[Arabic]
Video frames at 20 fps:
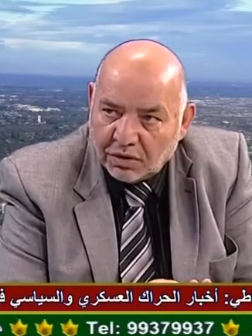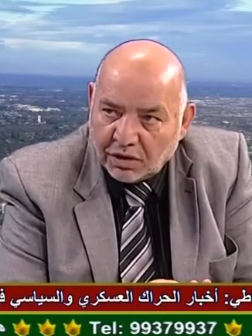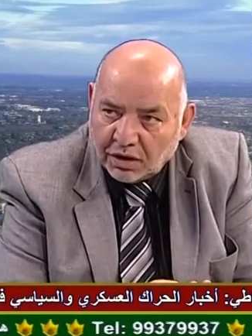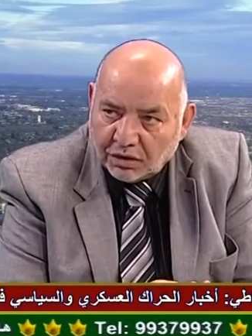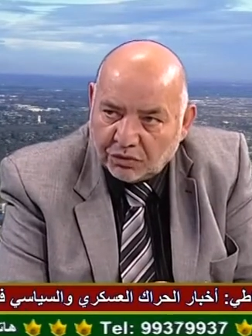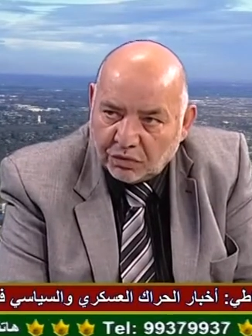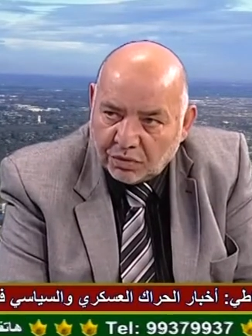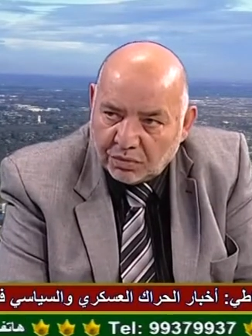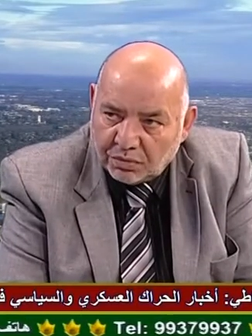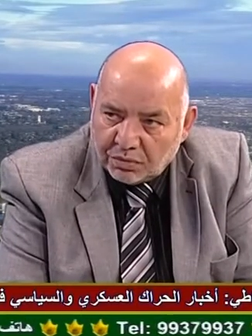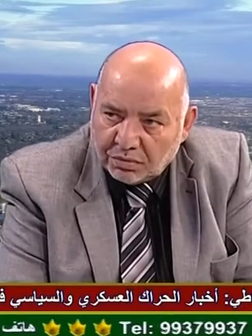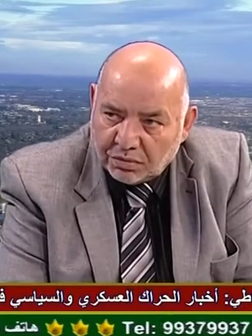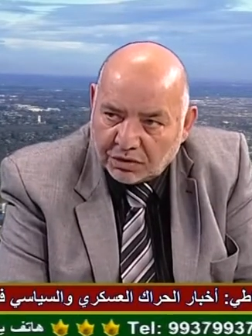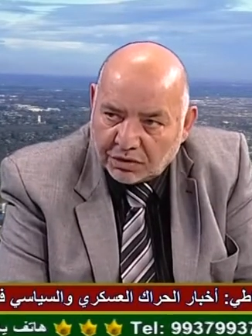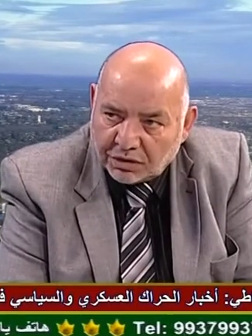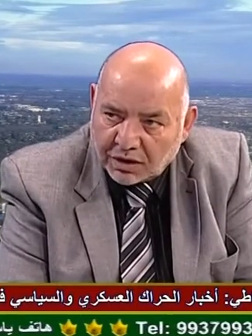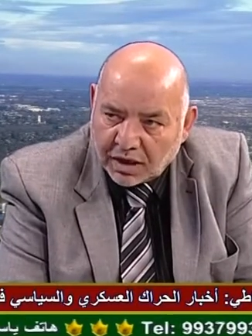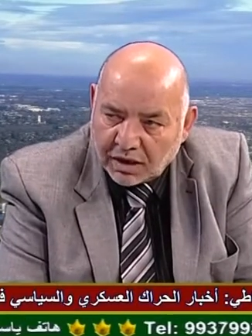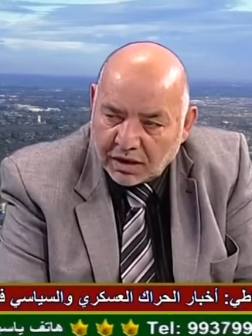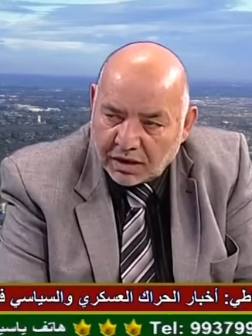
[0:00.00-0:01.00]

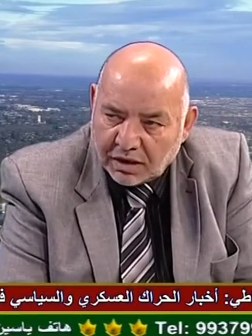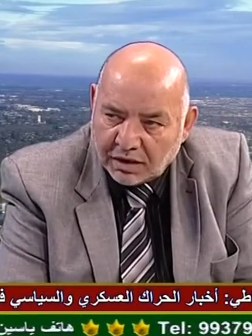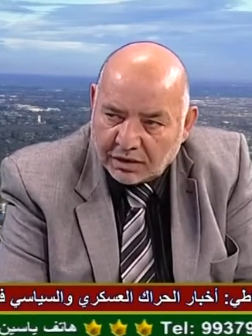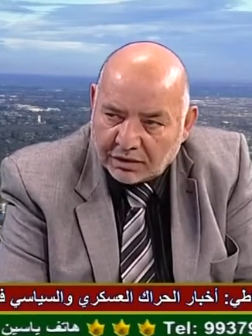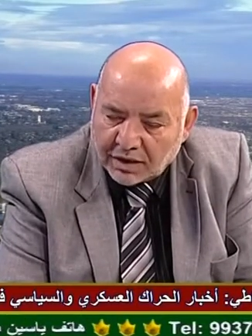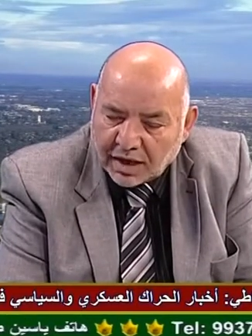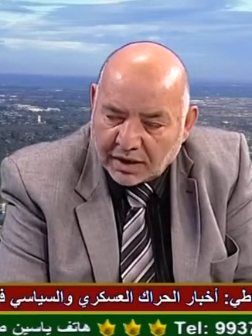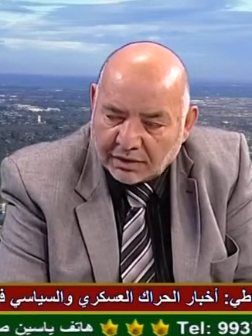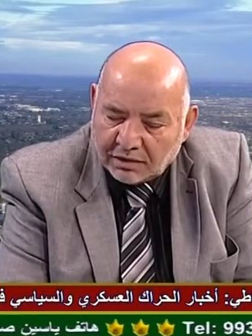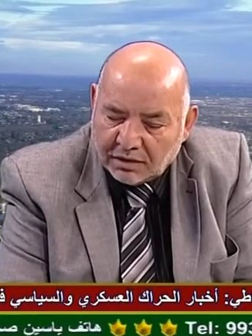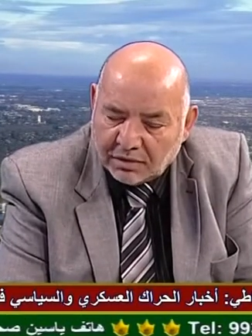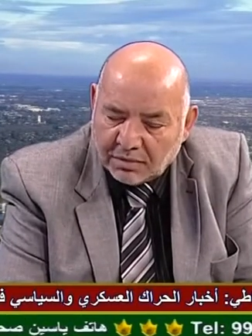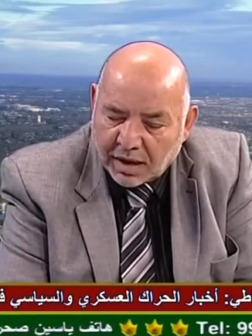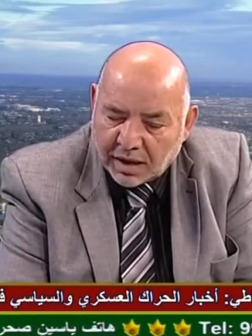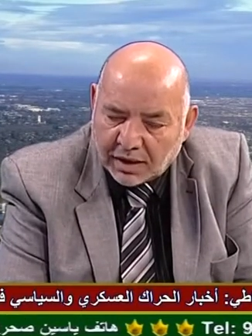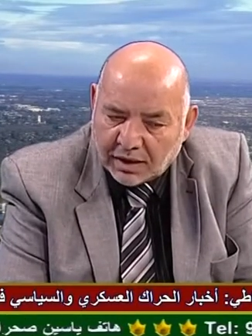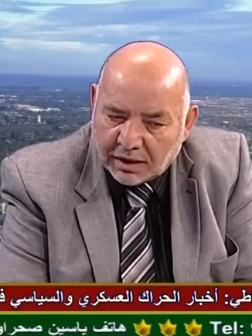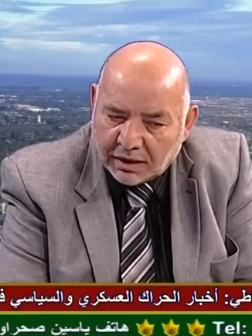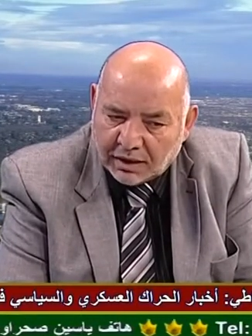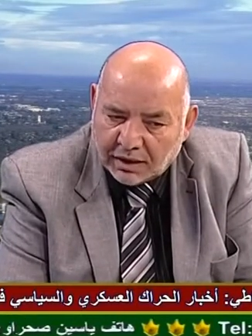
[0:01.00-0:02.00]
يتم التعتيم
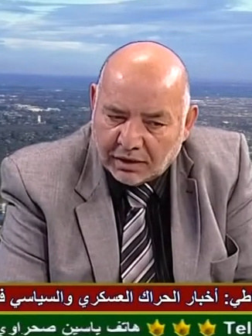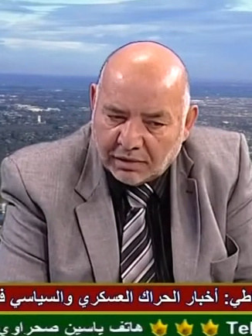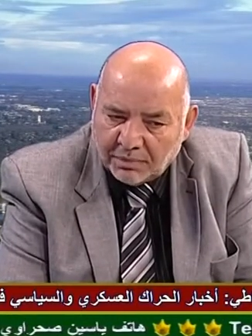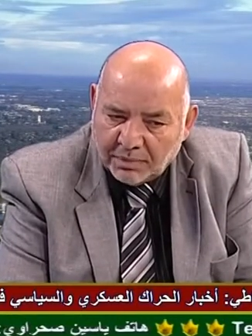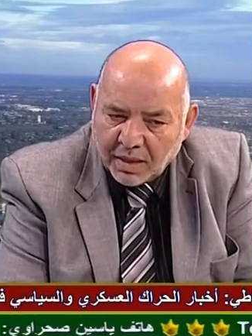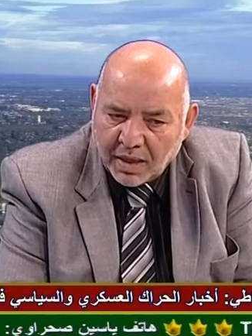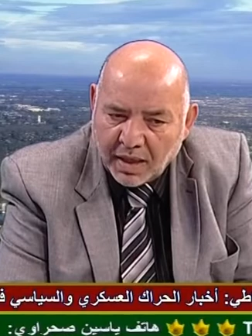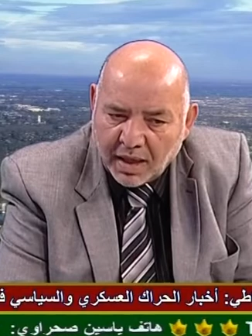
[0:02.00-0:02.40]
عليه